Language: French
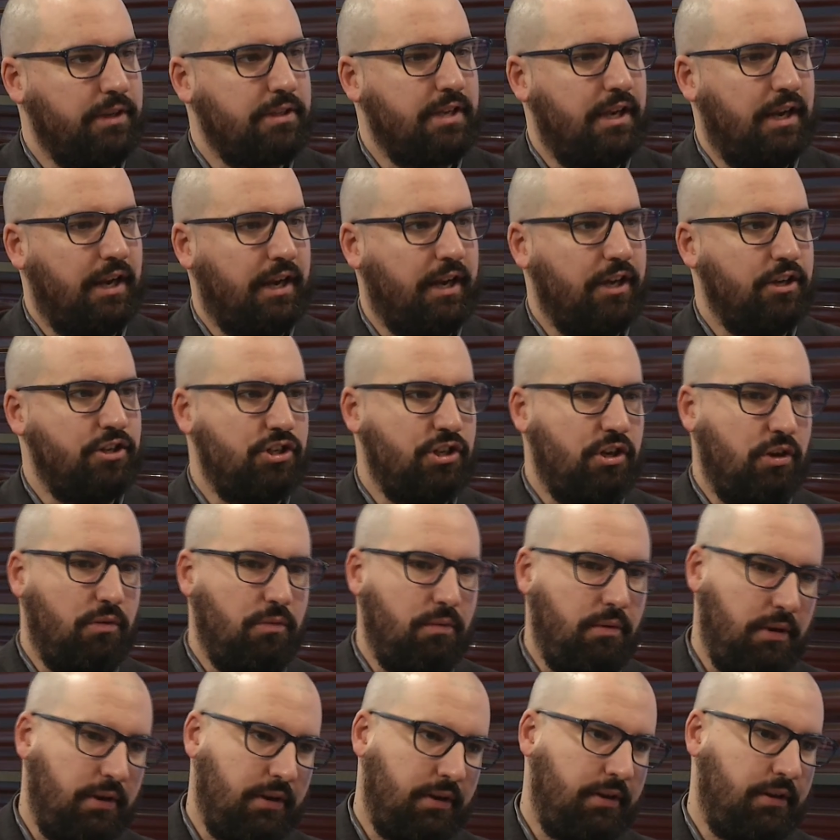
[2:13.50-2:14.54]
dans la
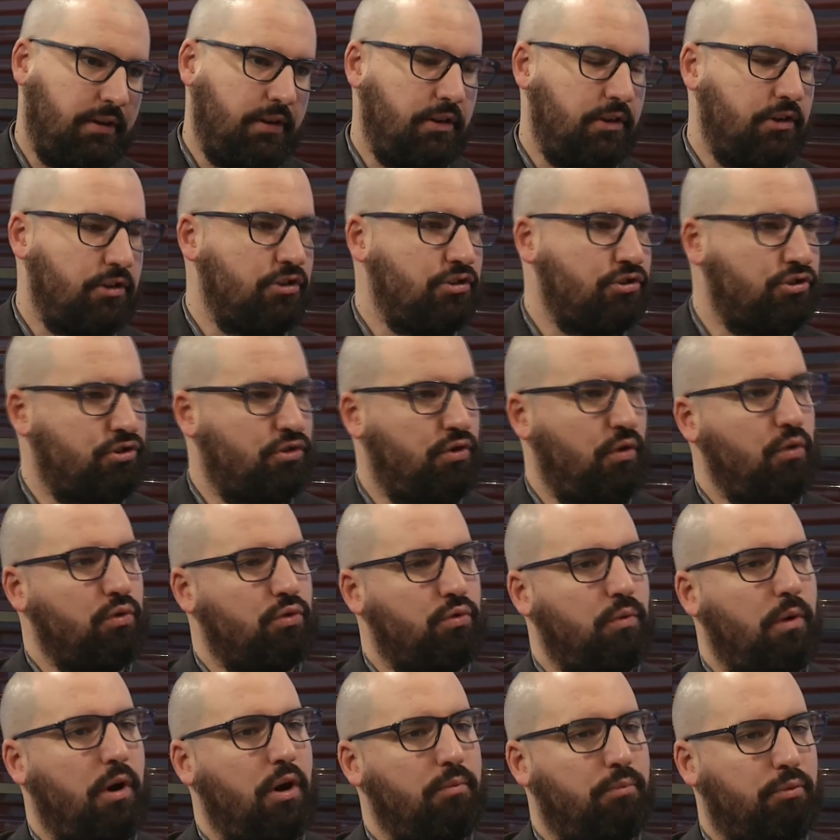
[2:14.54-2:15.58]
région. Mm. je
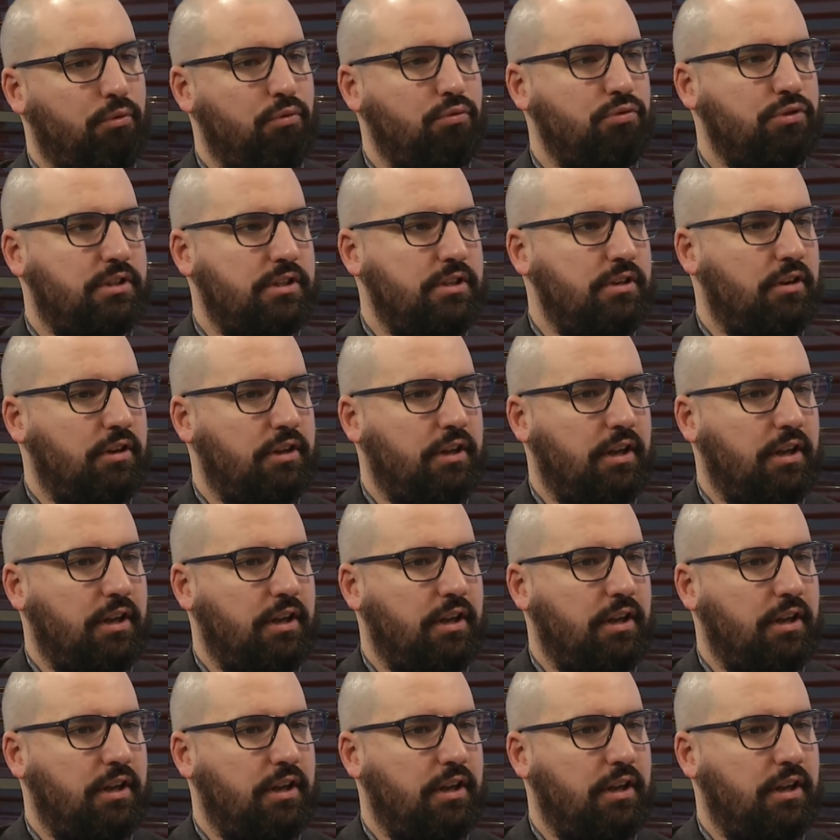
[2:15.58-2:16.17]
côtoie un peu aussi de,